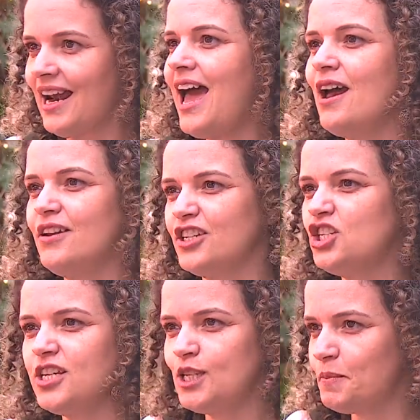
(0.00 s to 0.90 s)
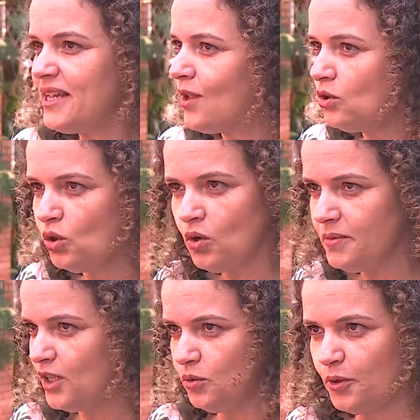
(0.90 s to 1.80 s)
Claro que a gente respeita a
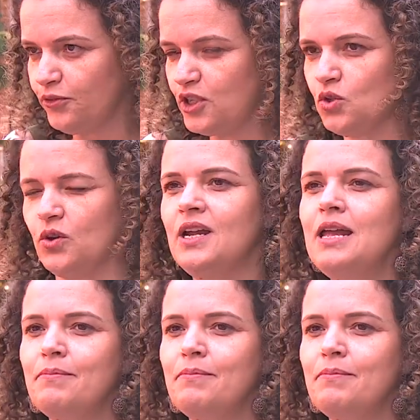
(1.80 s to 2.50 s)
autonomia do professor,